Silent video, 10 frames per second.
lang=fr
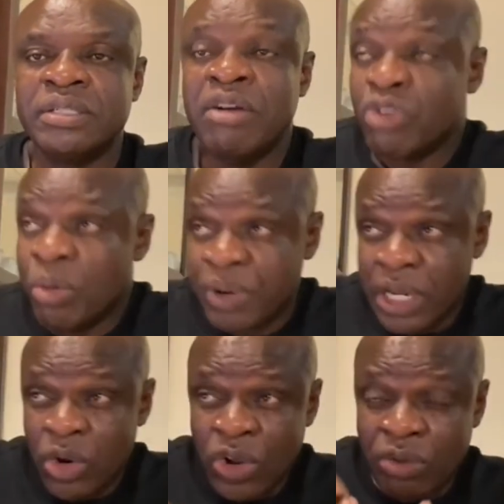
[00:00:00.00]
Quand vous
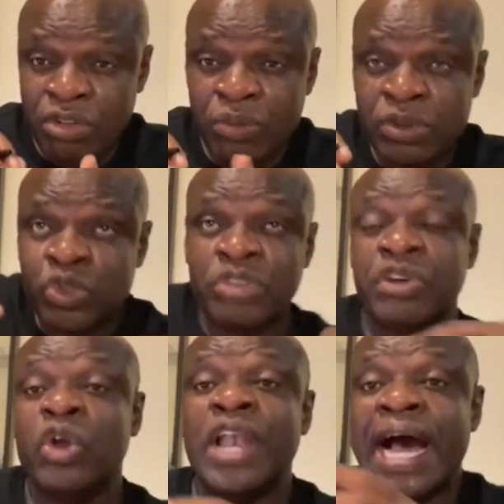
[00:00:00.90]
comprenez, vous
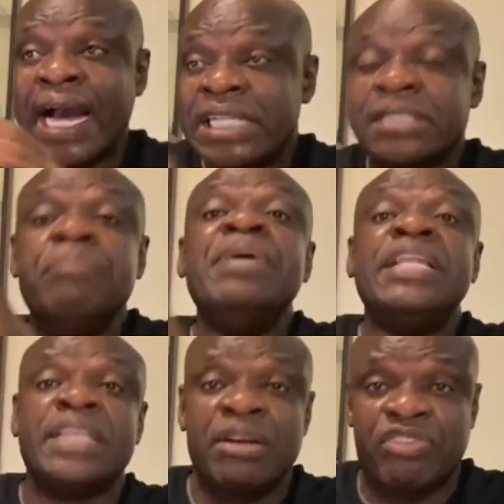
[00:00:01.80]
suivez le langage des
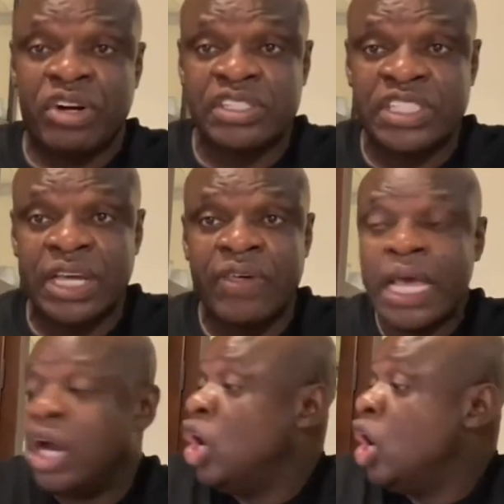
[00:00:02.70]
militaires français,
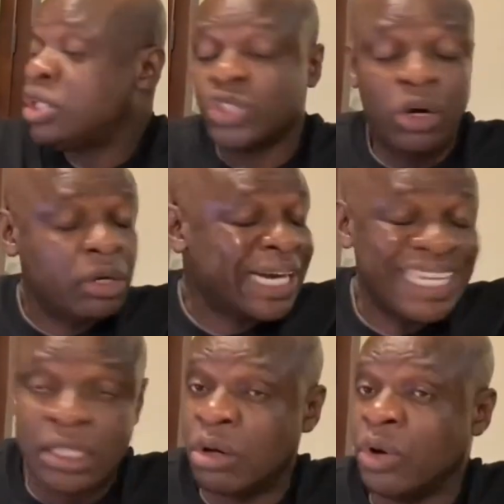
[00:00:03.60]
eux sont
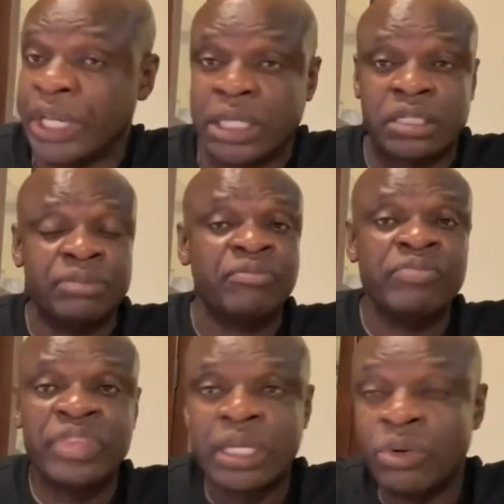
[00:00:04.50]
catégoriques.
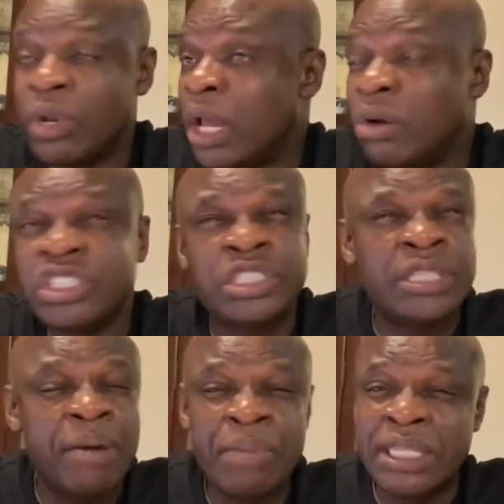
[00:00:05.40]
Nous n'allons
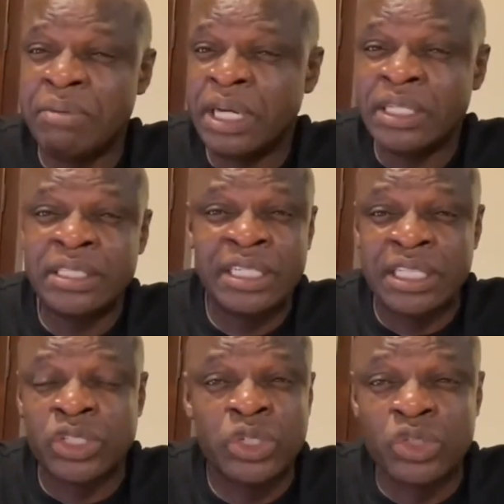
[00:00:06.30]
jamais demander
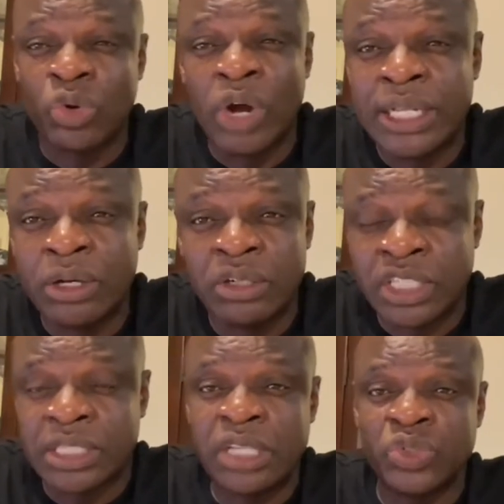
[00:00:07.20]
des excuses au Rwanda et aux
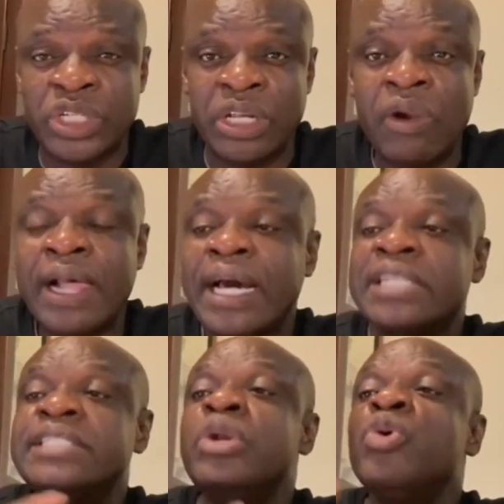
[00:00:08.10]
États-Unis,
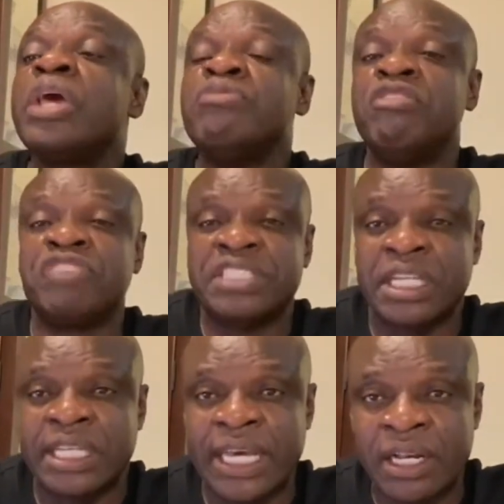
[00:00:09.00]
car c'est nous qui avons fait
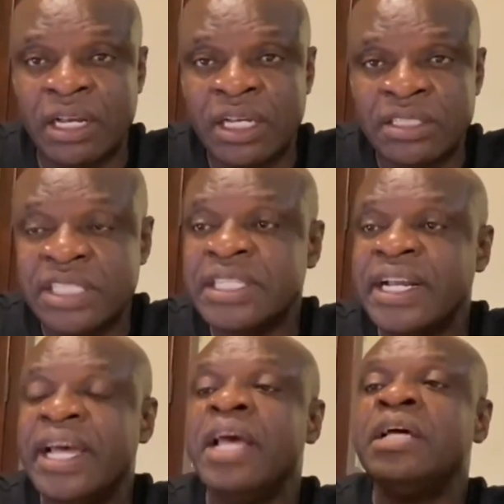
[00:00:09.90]
cette guerre. Ce
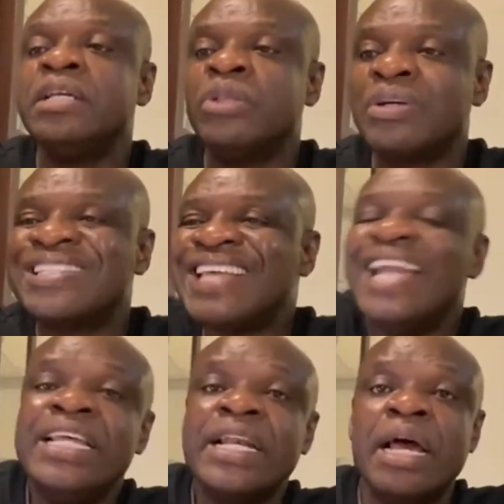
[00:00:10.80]
serait donc
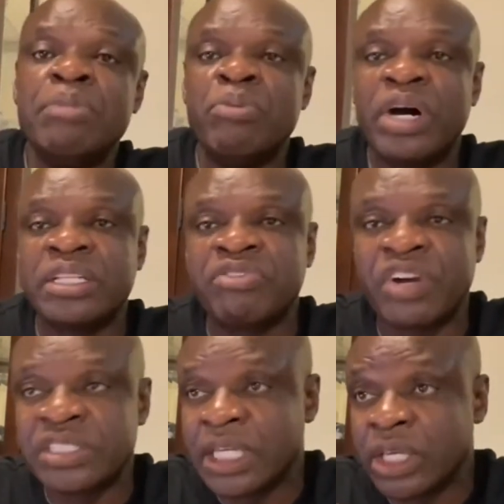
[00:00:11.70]
salir la mémoire des
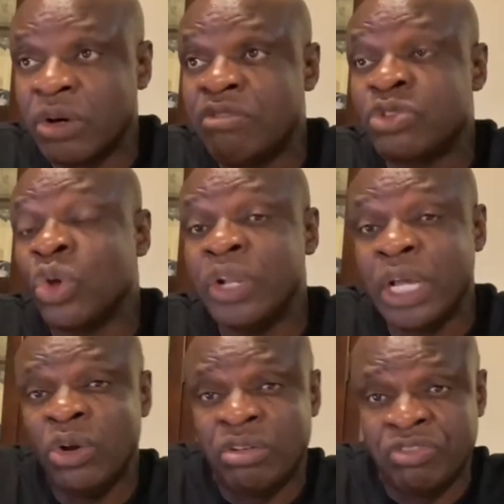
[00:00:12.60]
Français qui ont
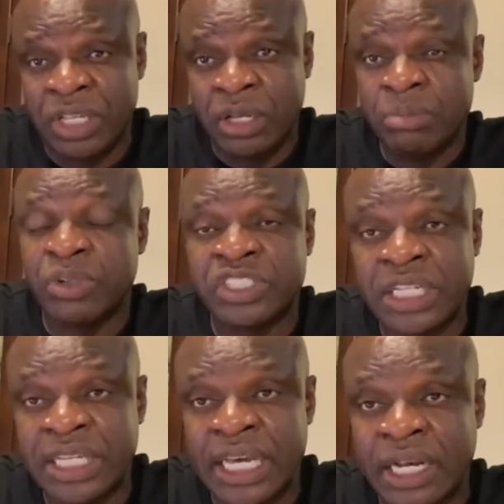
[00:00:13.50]
donné leur vie pour
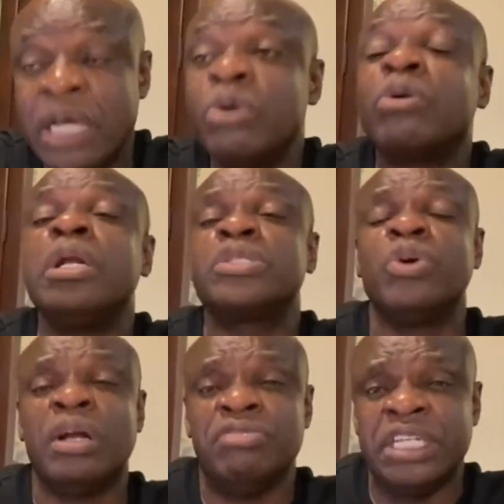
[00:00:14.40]
cette guerre. Nous
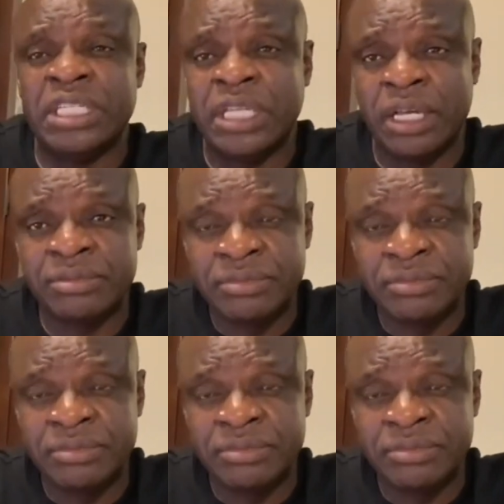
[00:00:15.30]
connaissons la vérité.